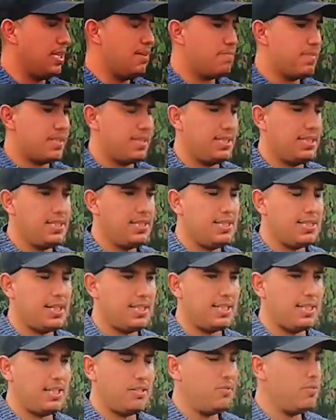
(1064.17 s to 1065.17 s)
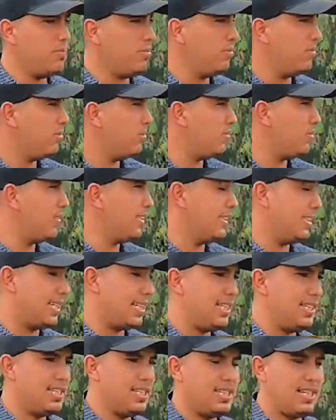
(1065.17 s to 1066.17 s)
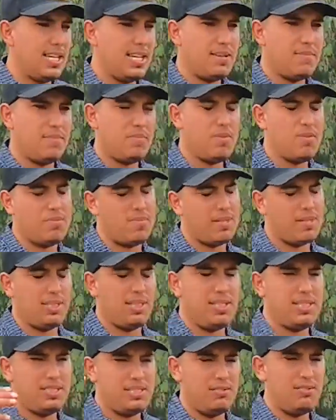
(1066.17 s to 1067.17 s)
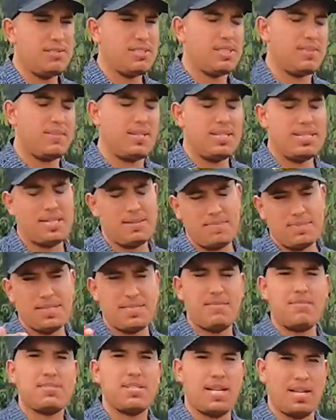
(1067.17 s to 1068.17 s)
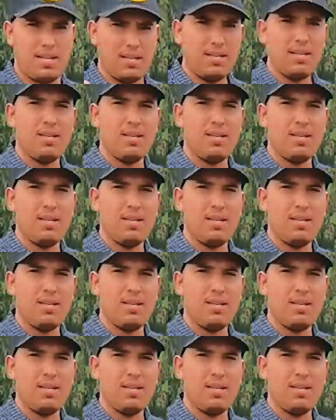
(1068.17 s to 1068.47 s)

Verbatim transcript: a partir del 31 o el 30, ya a partir de este lunes que viene ya empezamos a,